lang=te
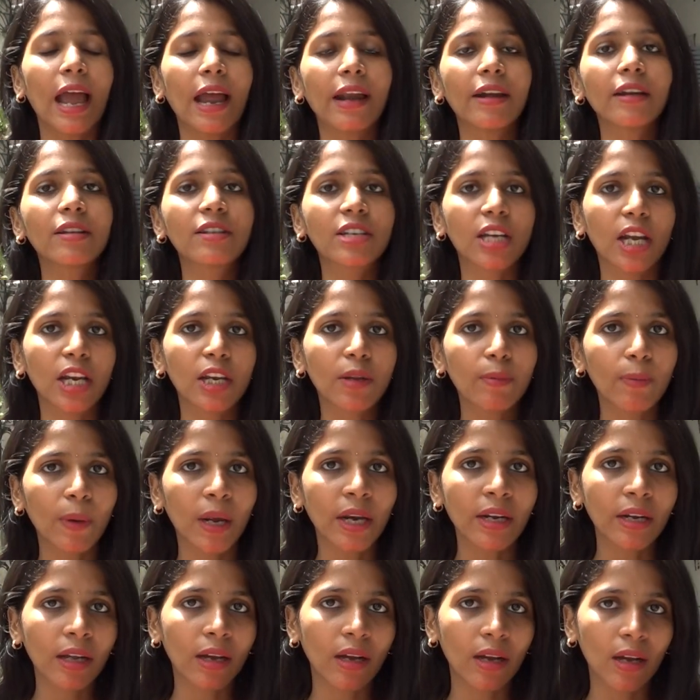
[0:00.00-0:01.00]
అండ్ చని
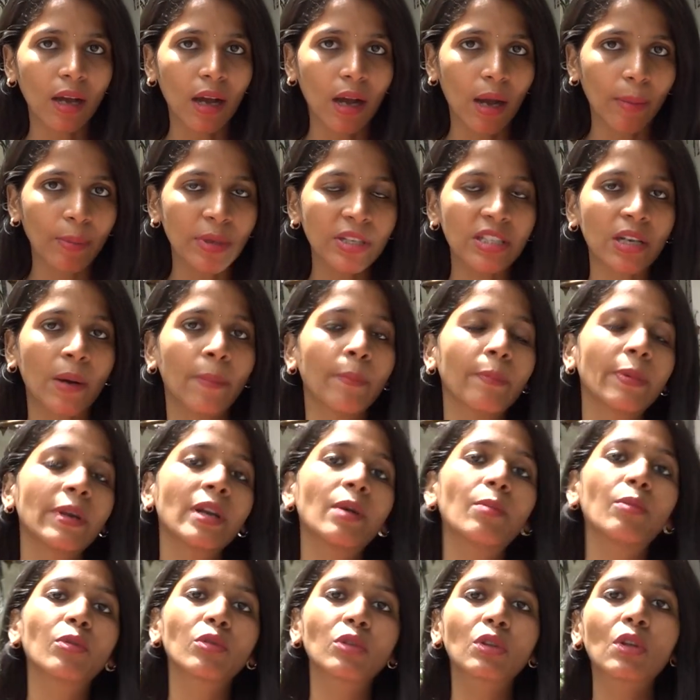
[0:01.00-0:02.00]
అండ్ ఆమె
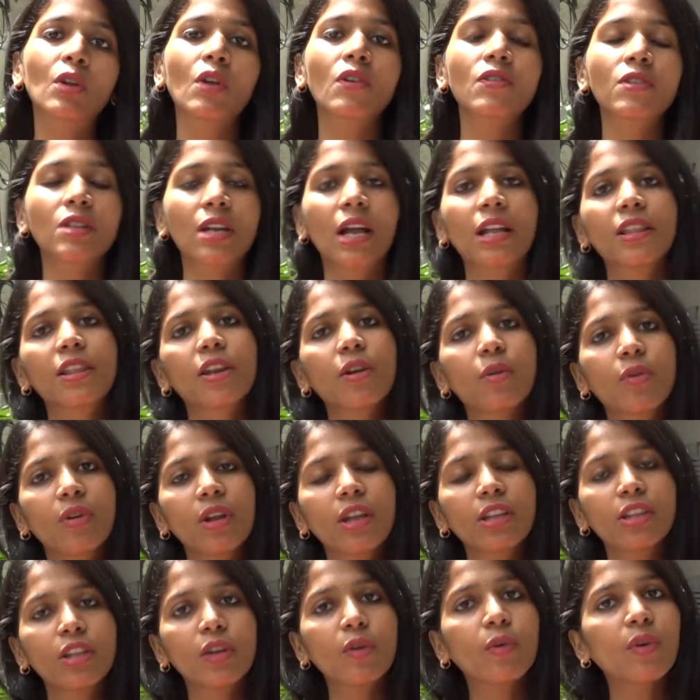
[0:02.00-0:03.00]
చంపిన ముందు రోజు రాత్రి
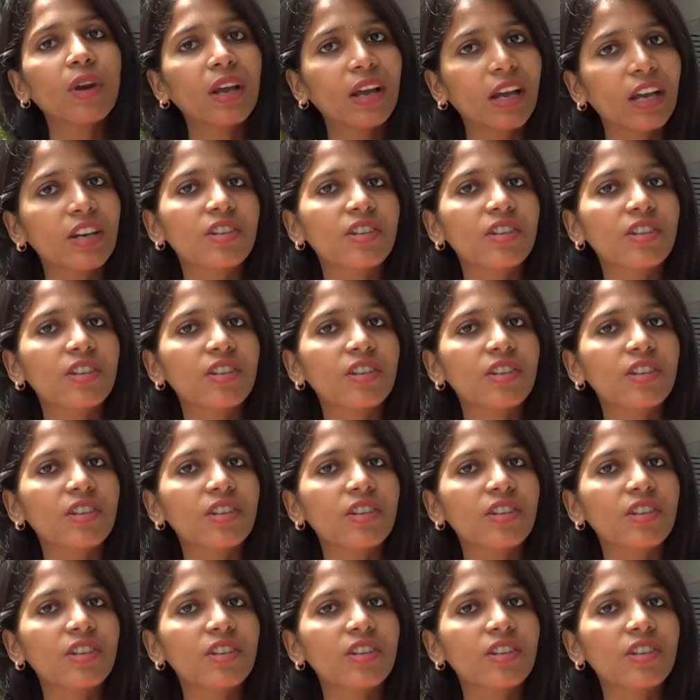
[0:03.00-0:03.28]
కూడా ఇద్దరు కూడా